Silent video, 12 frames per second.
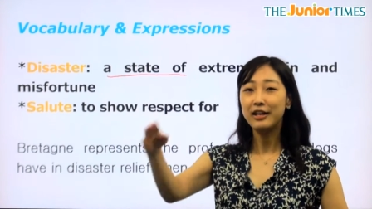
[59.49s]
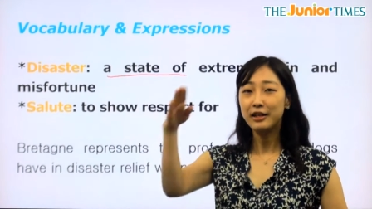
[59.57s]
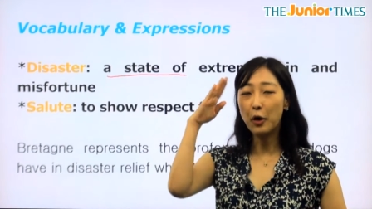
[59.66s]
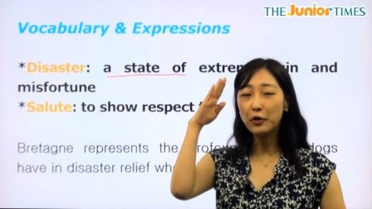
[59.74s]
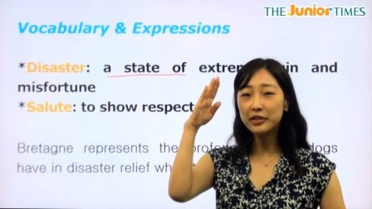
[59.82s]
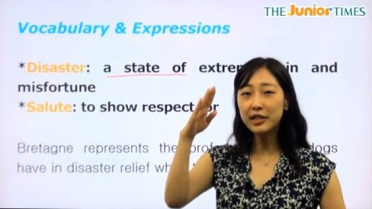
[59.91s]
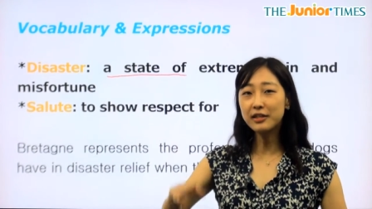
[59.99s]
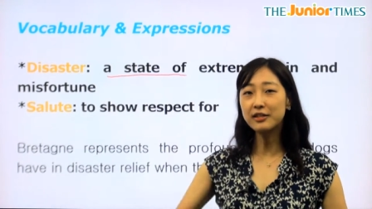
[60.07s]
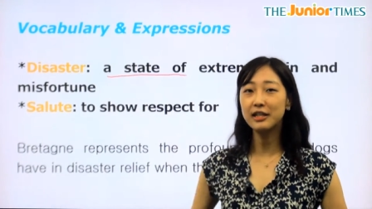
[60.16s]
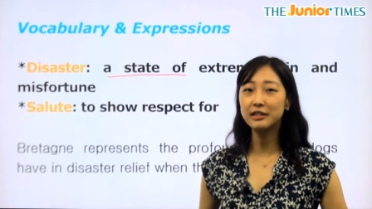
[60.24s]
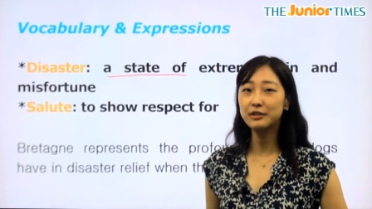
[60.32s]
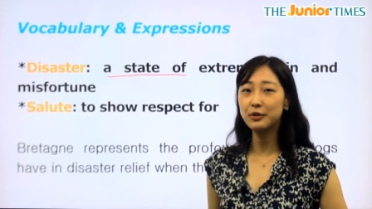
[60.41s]

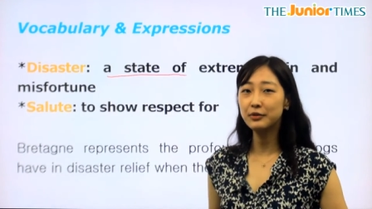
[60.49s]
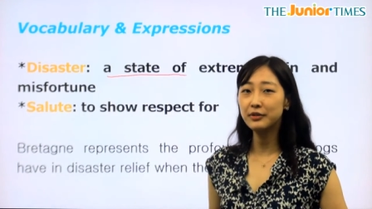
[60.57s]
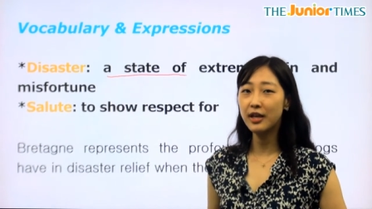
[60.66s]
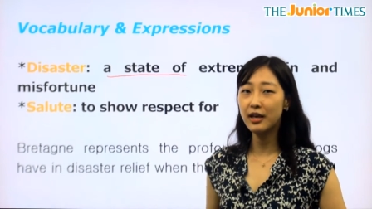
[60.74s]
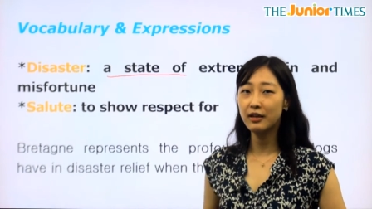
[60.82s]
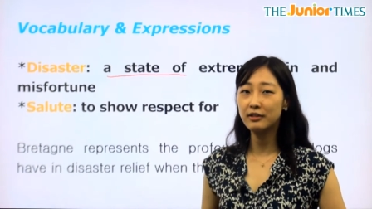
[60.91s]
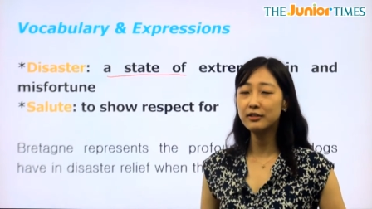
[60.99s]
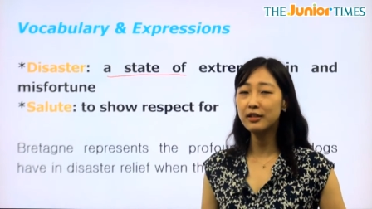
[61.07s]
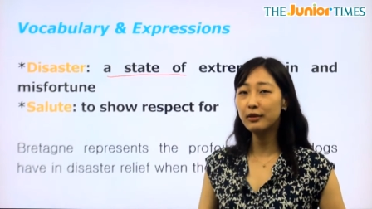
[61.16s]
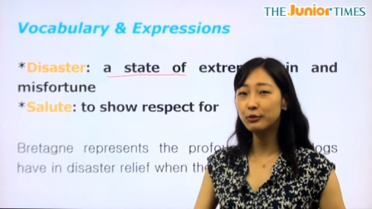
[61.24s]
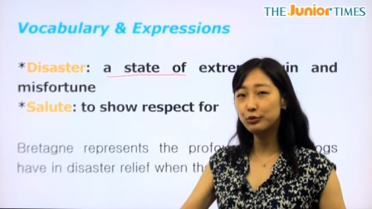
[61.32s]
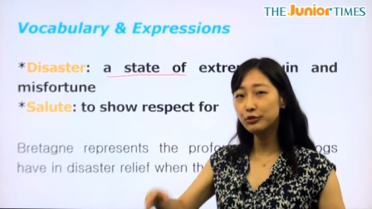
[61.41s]
경례를 하는 건데
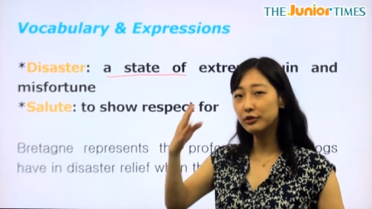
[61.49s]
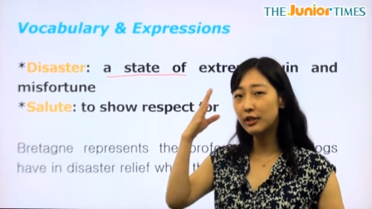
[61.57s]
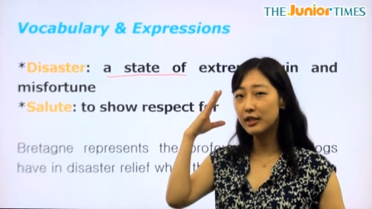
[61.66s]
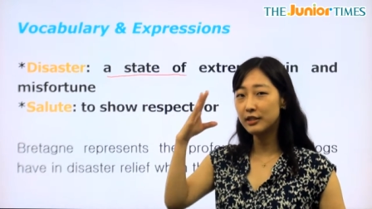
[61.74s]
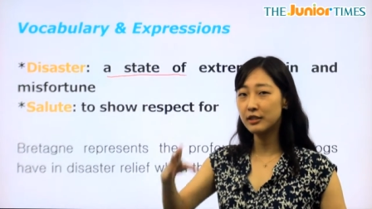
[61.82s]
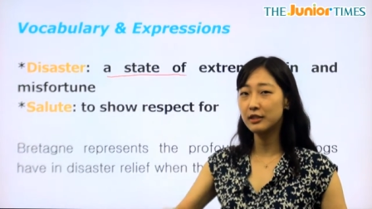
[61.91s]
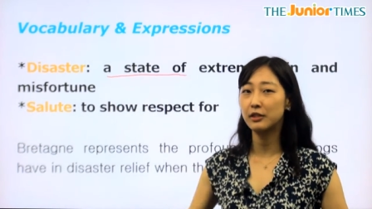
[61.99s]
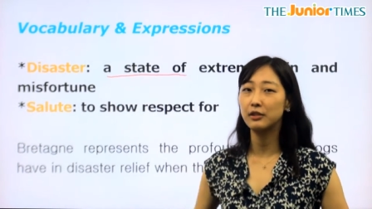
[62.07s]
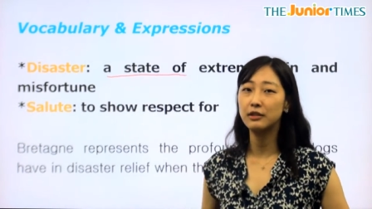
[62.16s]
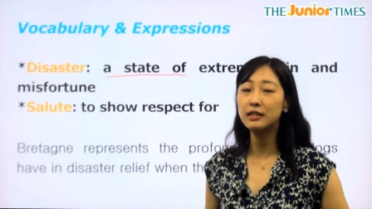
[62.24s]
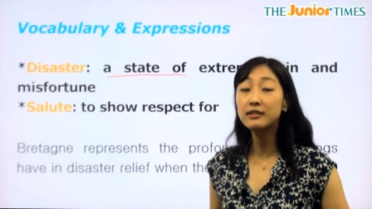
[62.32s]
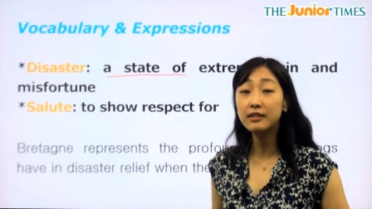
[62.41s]
그냥 군대식
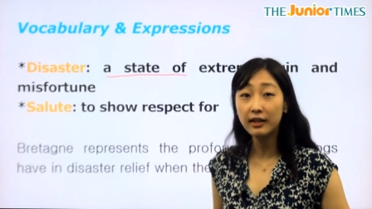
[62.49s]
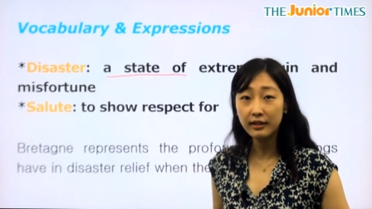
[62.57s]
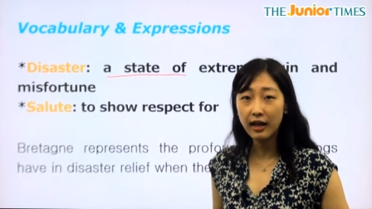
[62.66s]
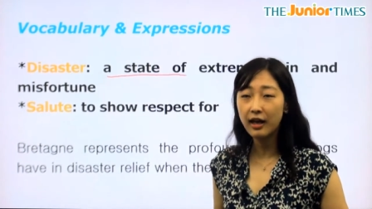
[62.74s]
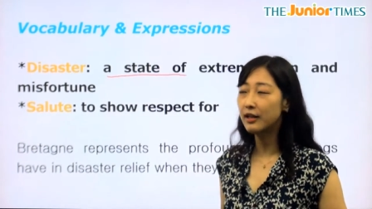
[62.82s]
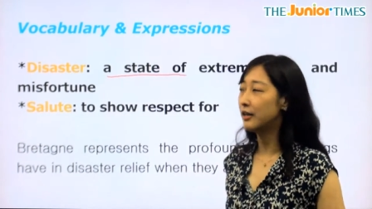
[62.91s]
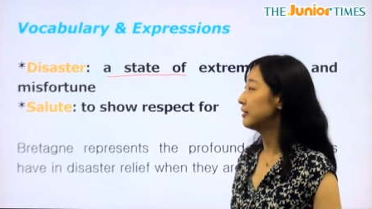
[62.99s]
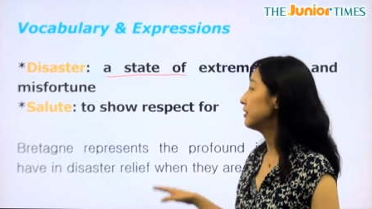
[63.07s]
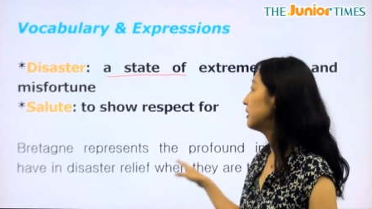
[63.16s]
인사다라는